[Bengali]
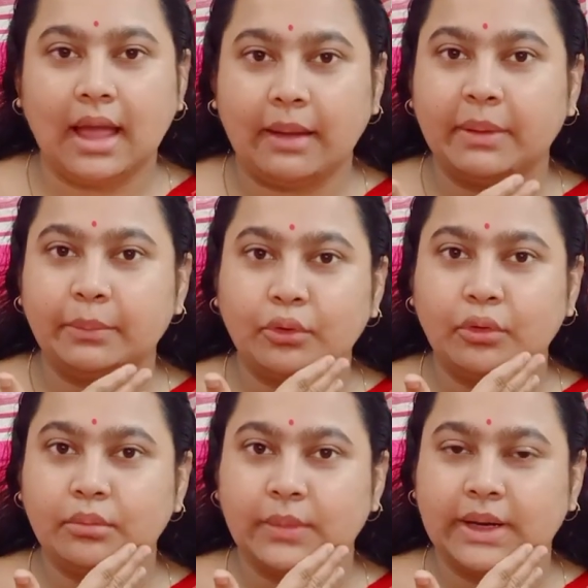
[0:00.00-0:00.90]
আমার পুরো
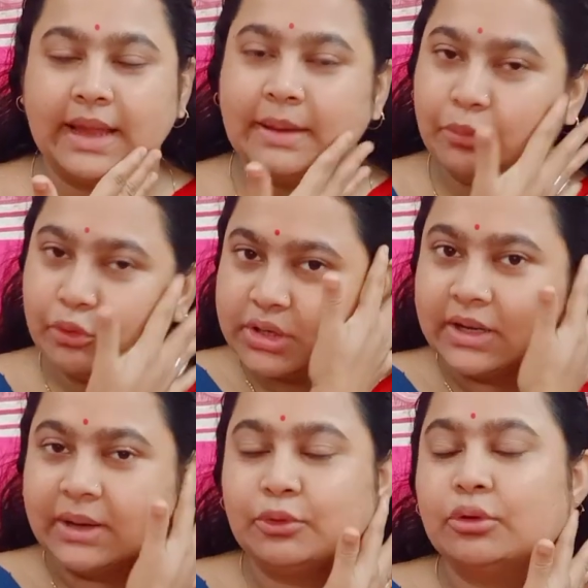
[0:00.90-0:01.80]
মানে এই
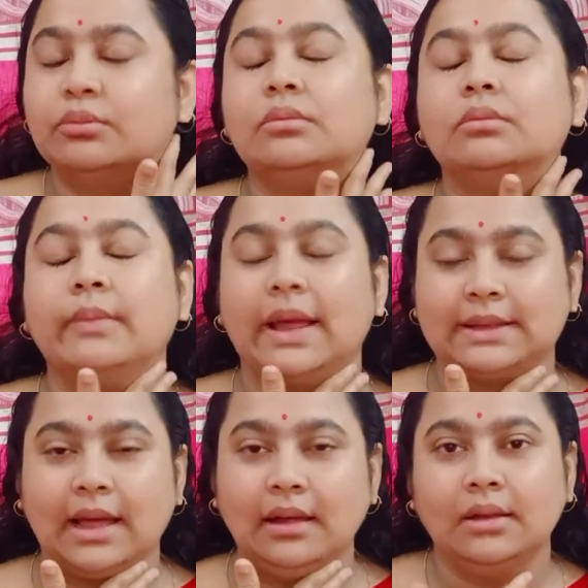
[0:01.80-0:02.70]
পোর্শনটা পুরো
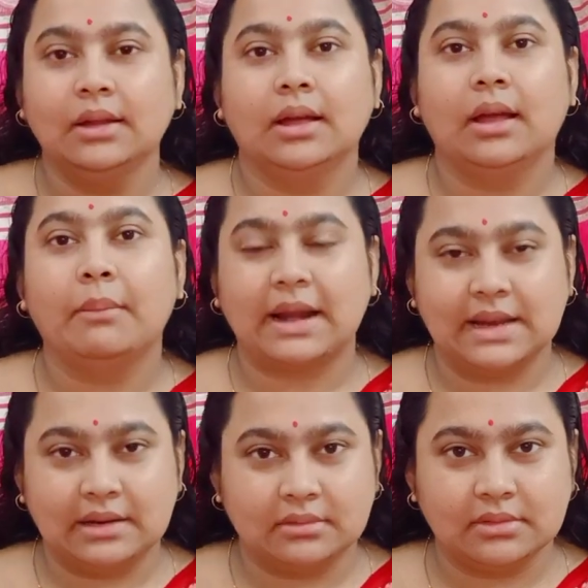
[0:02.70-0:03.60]
ব্যথা
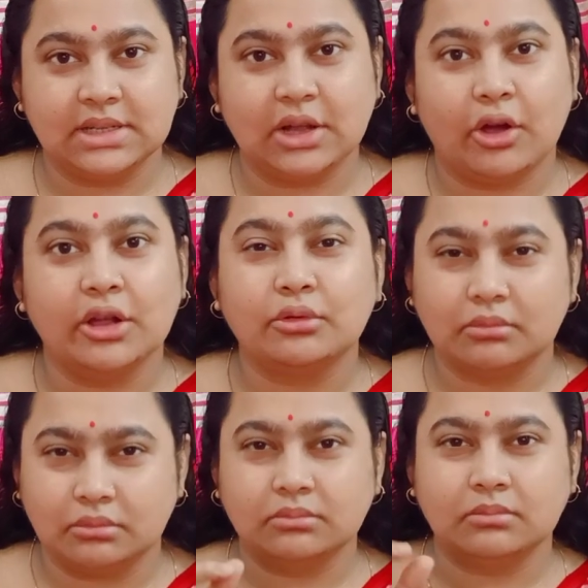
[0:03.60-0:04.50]
মাড়ির যেটা হয়
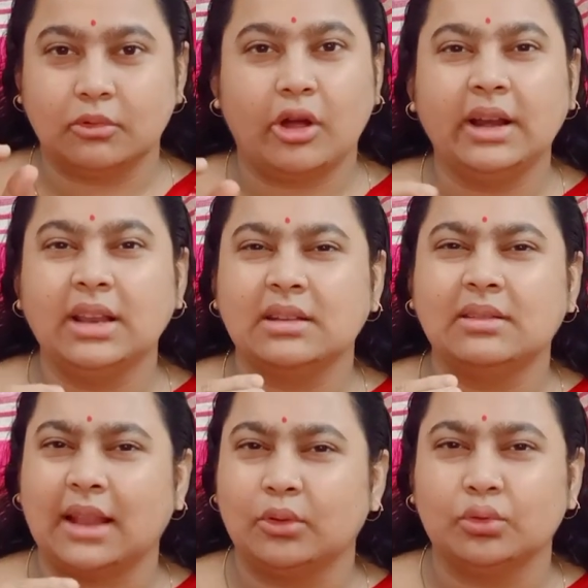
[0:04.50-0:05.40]
হয় না যে
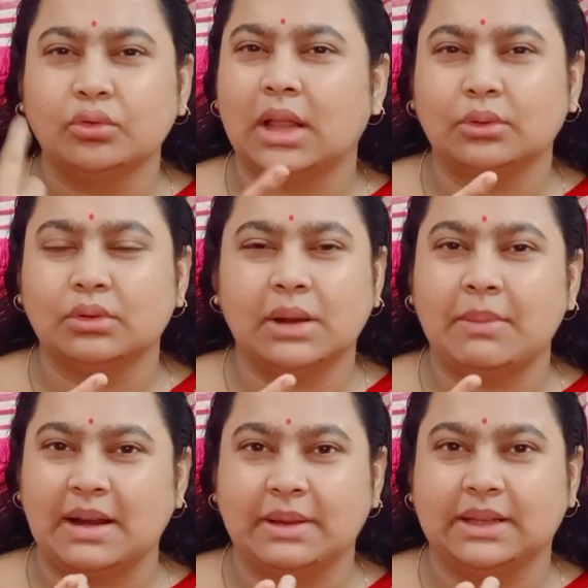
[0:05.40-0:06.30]
দাঁত নতুন দাঁত উঠলে
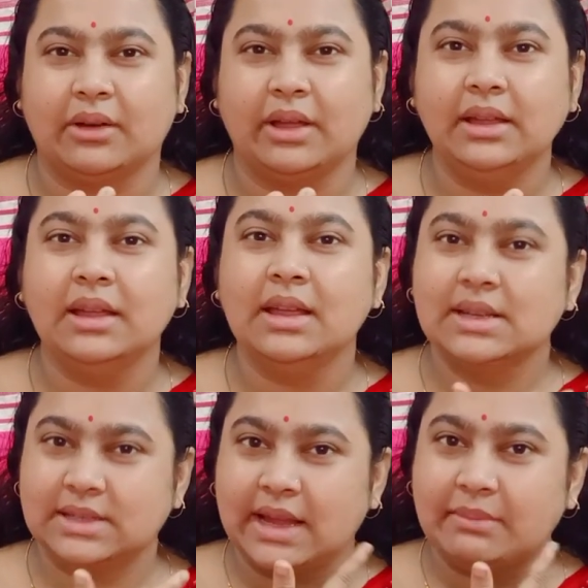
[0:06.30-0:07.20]
মাড়ি ব্যথা হয়
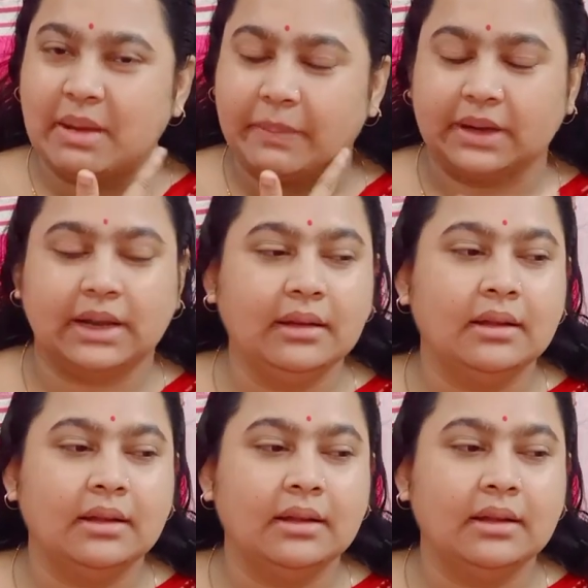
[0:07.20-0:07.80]
সেই ব্যাপারটা